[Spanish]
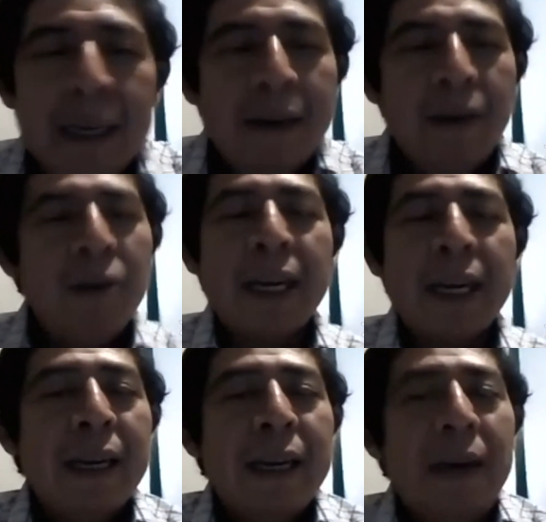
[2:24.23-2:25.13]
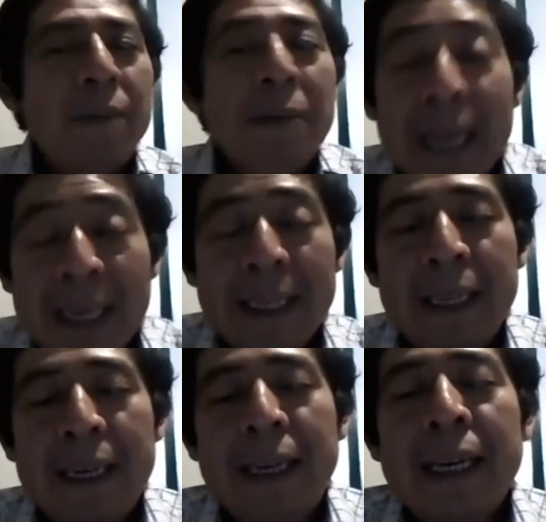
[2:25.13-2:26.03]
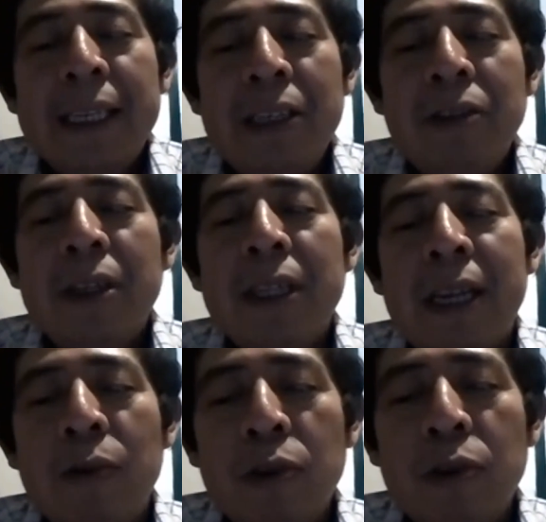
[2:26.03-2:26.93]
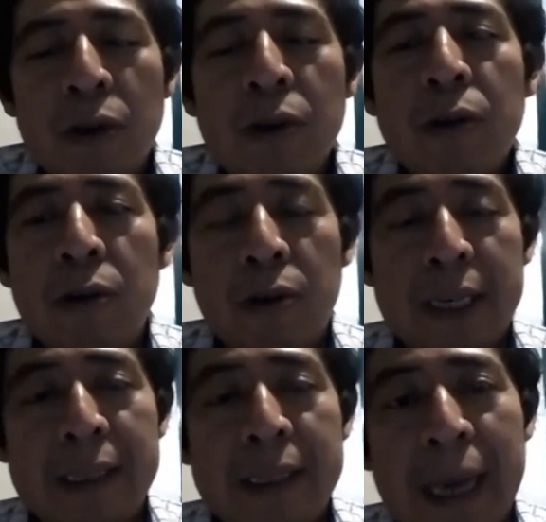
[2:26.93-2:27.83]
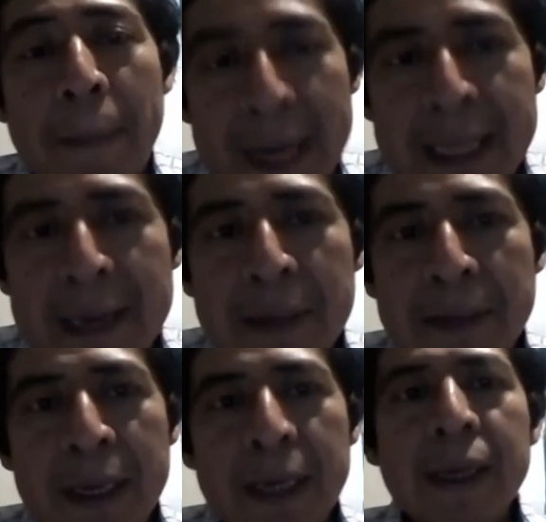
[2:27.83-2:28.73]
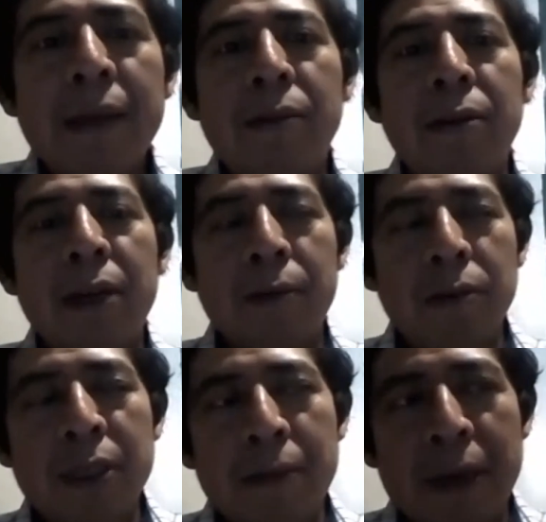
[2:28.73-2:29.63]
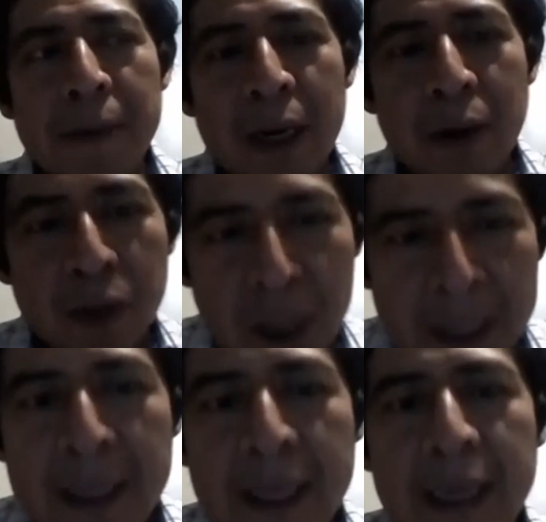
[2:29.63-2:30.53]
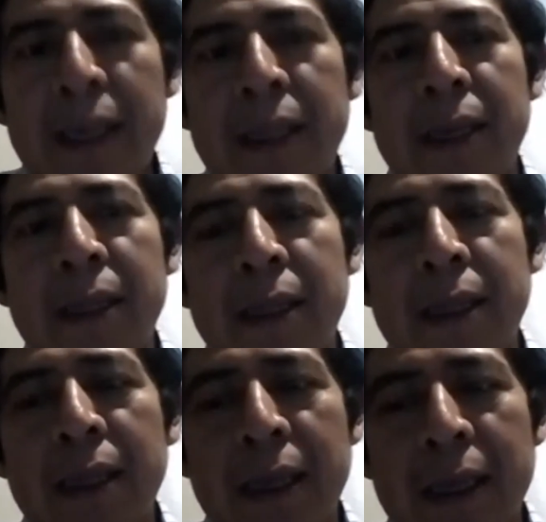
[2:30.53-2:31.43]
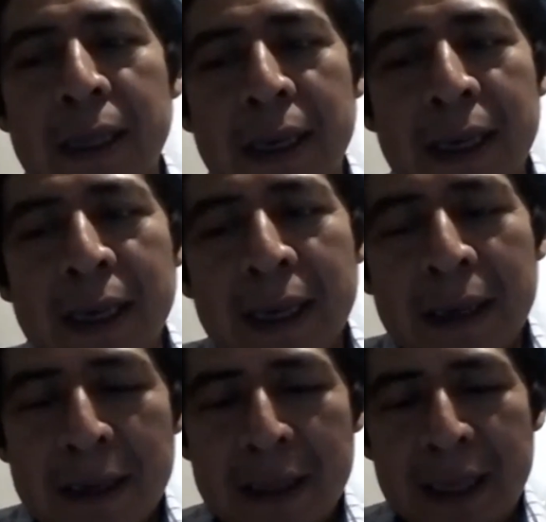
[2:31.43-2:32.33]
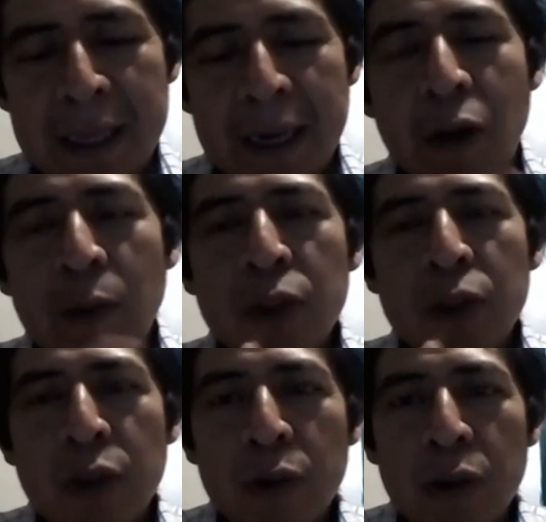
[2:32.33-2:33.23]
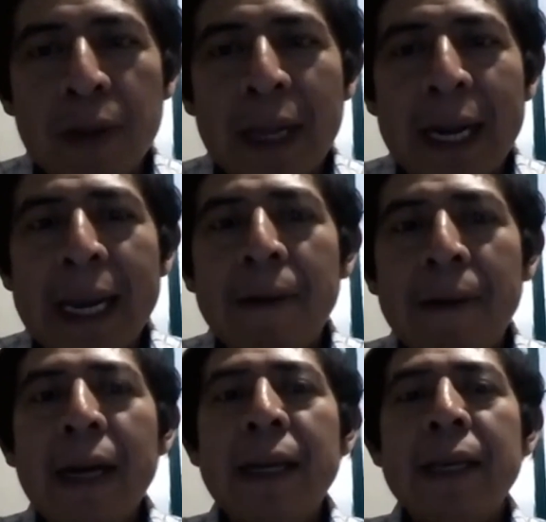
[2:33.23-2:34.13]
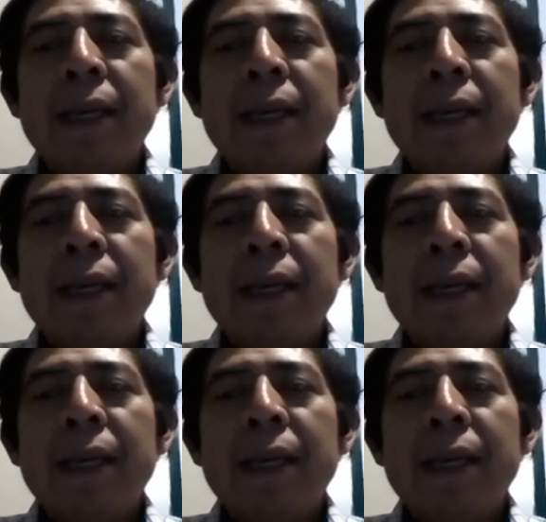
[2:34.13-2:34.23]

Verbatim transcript: lo que a mí me encanta del ejercicio de traducción, o lo que se aprende más bien, lo que uno se vuelve consciente de, cómo se estructura una lengua,